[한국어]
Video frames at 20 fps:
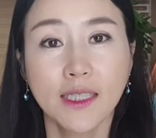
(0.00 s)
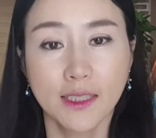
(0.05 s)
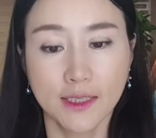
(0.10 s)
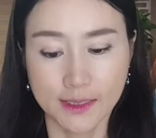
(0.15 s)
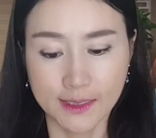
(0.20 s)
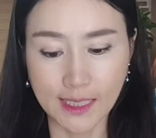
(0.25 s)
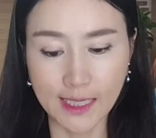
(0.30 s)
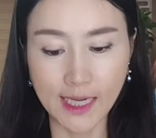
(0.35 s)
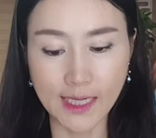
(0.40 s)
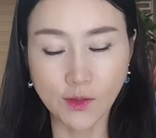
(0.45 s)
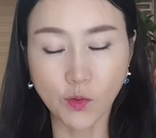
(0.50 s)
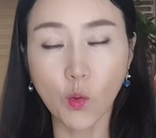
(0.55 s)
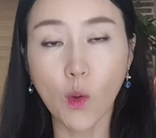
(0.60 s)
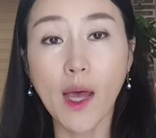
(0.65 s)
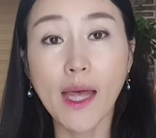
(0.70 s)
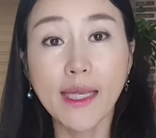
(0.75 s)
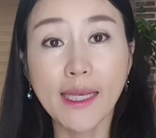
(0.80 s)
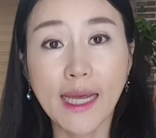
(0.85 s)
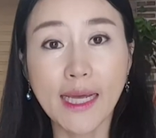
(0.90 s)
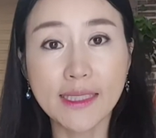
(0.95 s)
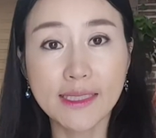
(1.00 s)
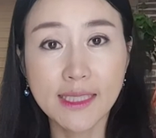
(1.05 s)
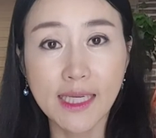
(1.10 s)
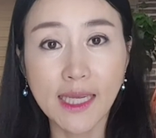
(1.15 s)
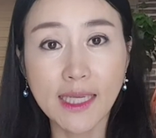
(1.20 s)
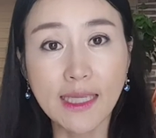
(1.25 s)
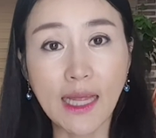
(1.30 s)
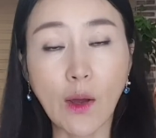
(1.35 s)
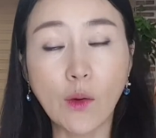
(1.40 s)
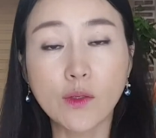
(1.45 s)
제가 또 하나
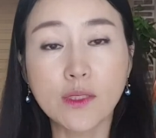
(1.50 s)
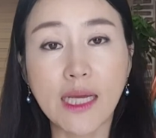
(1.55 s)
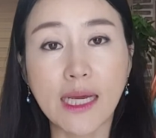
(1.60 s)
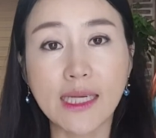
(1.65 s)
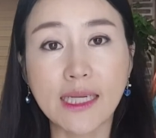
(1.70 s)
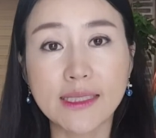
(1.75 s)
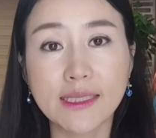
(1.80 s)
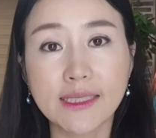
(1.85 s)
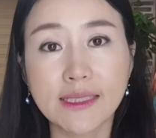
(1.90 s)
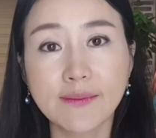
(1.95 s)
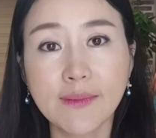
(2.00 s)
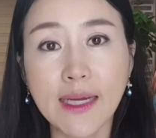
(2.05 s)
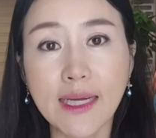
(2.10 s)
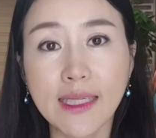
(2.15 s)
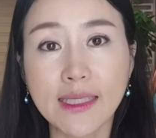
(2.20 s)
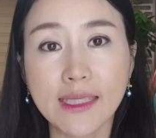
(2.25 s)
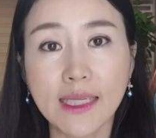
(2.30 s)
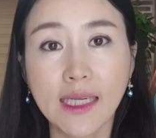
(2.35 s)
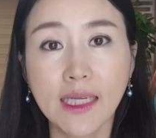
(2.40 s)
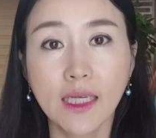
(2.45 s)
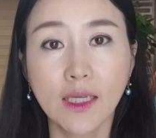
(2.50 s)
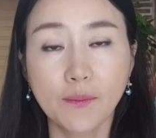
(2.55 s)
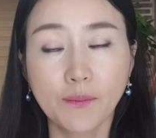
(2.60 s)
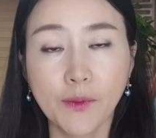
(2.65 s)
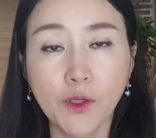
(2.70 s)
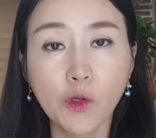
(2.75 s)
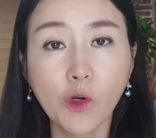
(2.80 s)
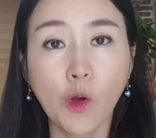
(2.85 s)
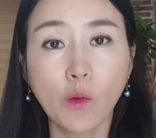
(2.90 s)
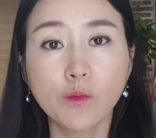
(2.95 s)
책에 나오지 않았지만
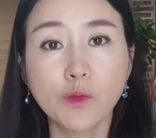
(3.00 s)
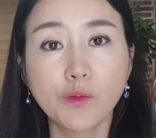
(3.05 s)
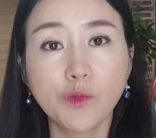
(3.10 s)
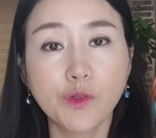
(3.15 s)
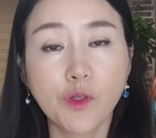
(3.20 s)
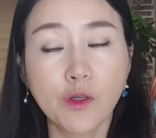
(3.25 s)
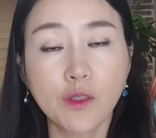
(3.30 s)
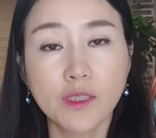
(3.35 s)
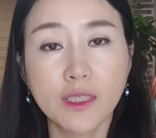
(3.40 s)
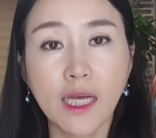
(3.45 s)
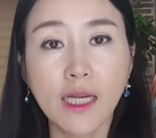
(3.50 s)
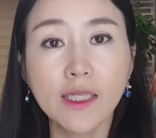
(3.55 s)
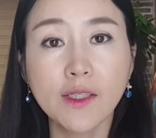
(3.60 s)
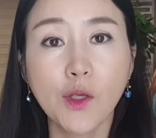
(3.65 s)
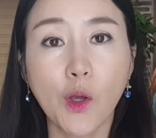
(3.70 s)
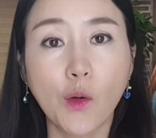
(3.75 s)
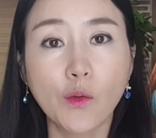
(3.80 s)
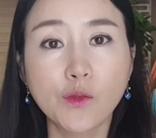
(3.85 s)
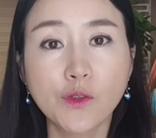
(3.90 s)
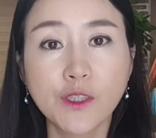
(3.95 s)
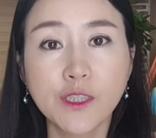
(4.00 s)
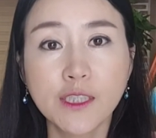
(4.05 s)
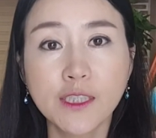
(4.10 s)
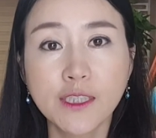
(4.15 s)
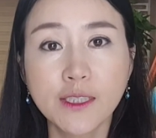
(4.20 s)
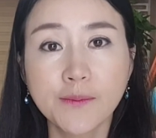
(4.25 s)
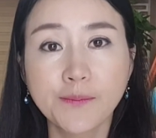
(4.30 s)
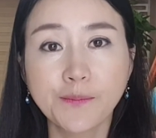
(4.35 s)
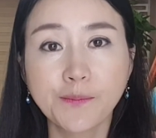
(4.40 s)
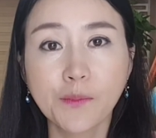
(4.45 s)
필요 없는 물건을 사는
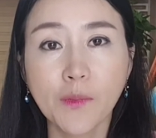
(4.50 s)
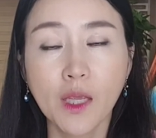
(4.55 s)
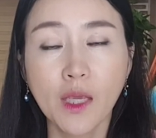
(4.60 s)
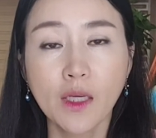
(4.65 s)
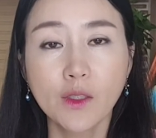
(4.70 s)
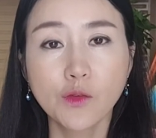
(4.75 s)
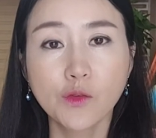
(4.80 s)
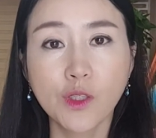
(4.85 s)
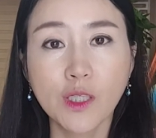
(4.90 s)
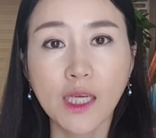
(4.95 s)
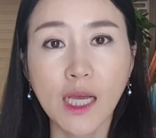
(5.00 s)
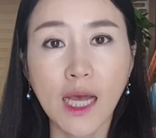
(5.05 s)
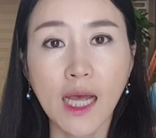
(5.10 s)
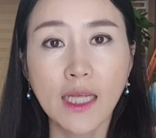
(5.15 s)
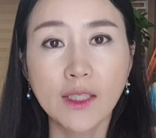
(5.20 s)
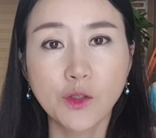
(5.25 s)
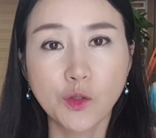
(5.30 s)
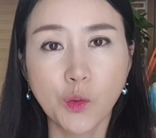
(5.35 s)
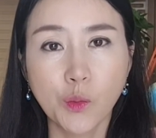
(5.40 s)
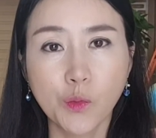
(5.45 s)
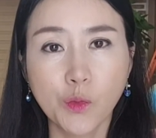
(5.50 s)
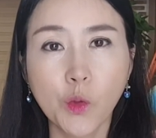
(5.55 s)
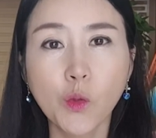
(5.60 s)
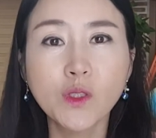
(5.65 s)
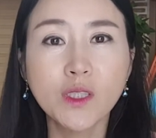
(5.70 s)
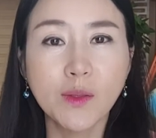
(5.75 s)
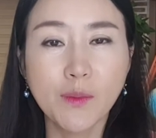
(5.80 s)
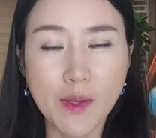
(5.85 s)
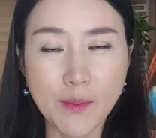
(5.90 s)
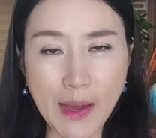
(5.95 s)
경우는 우리가 좀
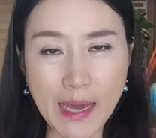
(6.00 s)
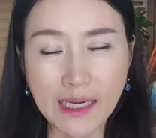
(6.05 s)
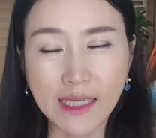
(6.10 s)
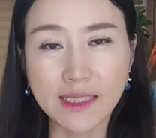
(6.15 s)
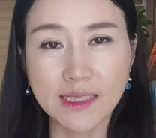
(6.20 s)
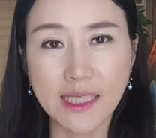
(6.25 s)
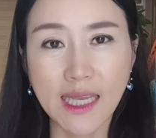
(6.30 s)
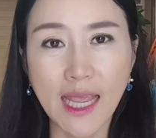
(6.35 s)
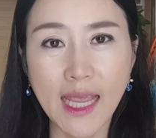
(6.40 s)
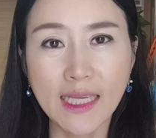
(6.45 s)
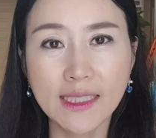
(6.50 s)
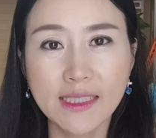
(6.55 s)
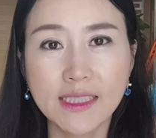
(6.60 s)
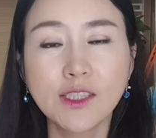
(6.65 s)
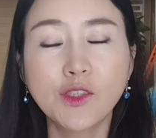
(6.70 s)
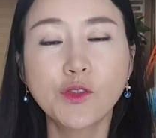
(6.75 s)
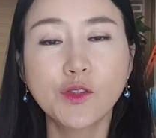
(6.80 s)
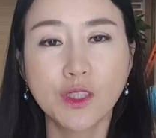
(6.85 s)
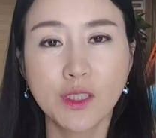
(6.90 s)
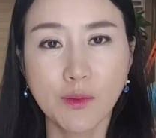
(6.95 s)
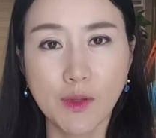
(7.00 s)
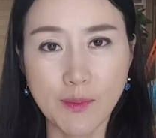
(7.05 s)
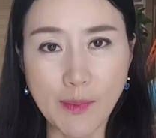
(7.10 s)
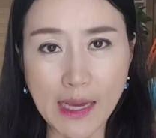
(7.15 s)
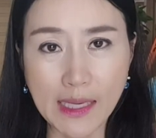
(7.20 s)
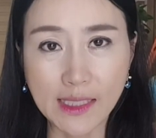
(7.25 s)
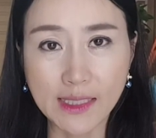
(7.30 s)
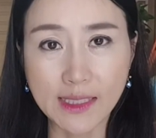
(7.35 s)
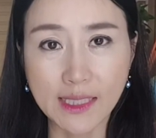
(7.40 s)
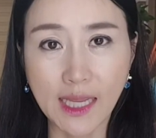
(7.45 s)
욕심이 많을 때, 질투심이
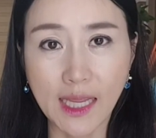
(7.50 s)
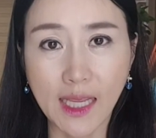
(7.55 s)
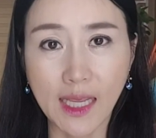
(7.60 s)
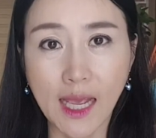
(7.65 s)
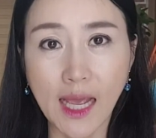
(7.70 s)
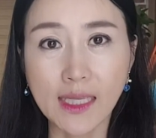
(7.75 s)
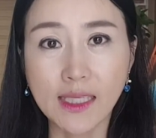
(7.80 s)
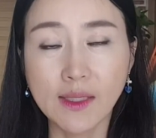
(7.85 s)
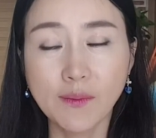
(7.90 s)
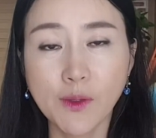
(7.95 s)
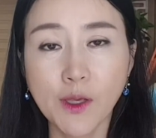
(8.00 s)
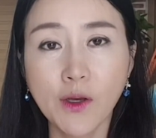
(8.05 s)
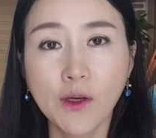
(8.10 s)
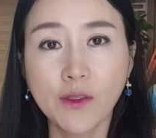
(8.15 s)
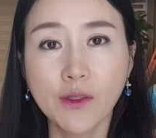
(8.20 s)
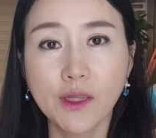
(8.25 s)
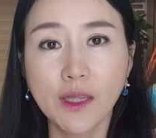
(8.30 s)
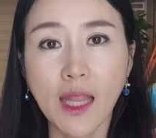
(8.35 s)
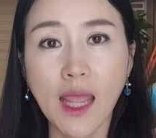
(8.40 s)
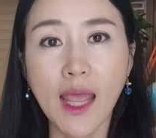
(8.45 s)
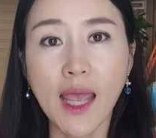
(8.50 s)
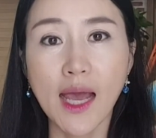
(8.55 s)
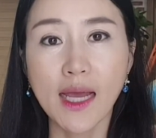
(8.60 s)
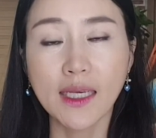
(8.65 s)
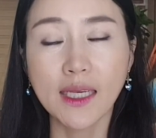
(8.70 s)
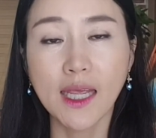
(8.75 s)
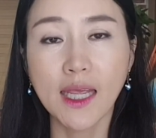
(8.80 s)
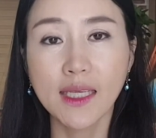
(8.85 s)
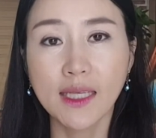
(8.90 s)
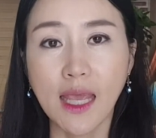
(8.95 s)
많을 때, 아니면 내
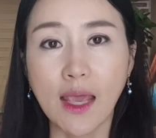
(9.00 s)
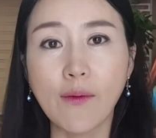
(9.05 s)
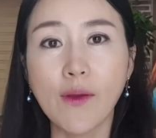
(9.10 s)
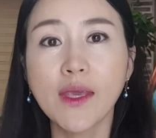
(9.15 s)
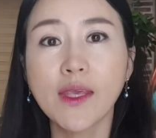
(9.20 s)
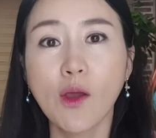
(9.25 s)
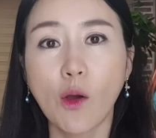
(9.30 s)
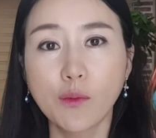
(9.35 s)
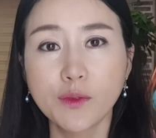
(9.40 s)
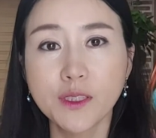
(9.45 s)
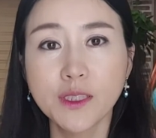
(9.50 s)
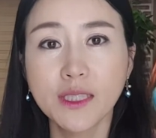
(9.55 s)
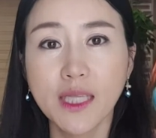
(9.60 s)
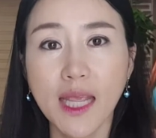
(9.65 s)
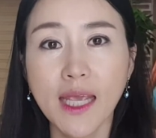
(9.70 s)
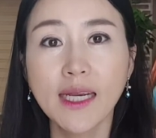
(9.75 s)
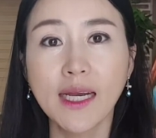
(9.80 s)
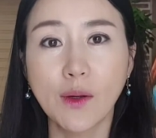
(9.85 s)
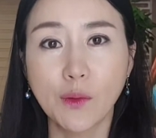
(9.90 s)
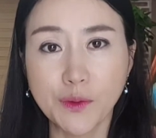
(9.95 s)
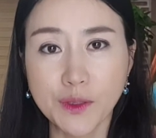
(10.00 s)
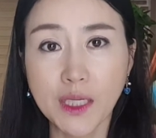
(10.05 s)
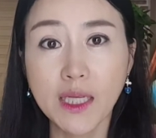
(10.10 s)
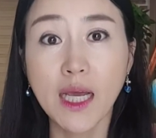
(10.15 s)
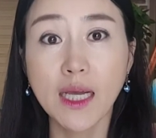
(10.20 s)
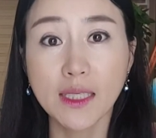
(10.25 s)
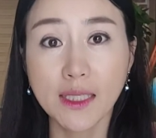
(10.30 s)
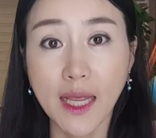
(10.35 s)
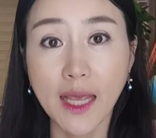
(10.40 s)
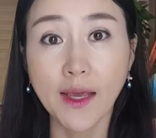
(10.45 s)
안에 계획이 없을 때라고
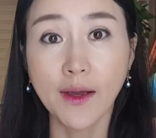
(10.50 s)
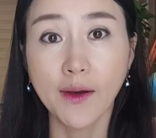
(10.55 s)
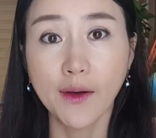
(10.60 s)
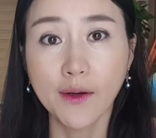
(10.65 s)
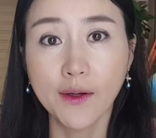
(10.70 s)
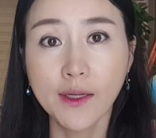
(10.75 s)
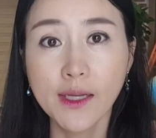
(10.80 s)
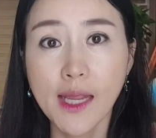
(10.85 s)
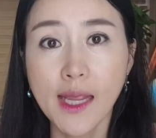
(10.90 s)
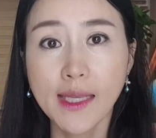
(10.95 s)
생각을 해요.